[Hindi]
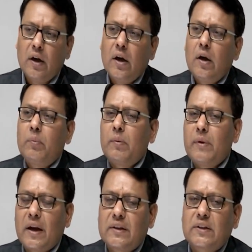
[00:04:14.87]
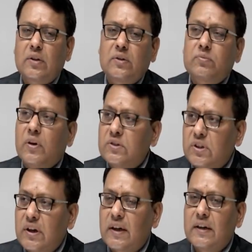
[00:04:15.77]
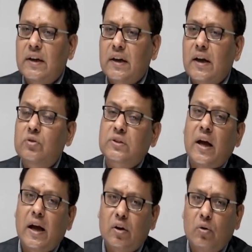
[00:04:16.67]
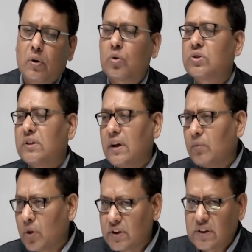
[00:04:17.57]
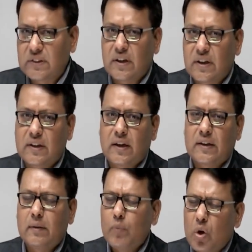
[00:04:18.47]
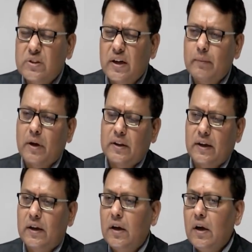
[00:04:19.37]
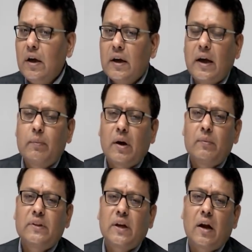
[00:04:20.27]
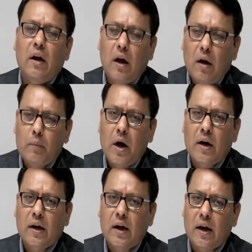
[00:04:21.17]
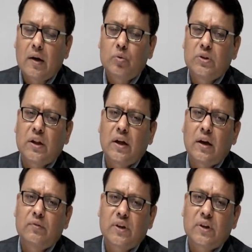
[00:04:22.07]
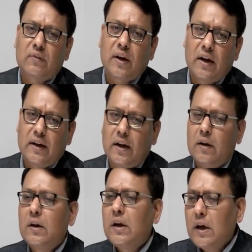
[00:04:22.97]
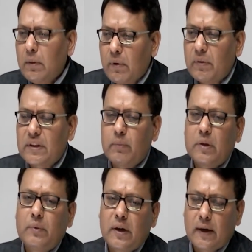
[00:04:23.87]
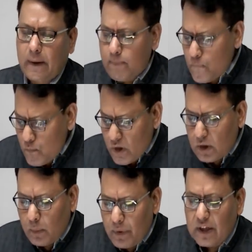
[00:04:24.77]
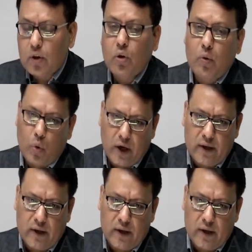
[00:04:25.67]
फिर मैरिज का फंक्शन अटेंड कर गया उसका हैंगओवर कुछ चीज़ें हम वो डिस्कस करते रहते बहुत सारी बातें कई बार हमने ज़्यादा बाहर का खाना कुछ ज़्यादा आराम शराब खा लिया मे भी तबीयत बिगड़ गई तो बेटर टू अवॉइड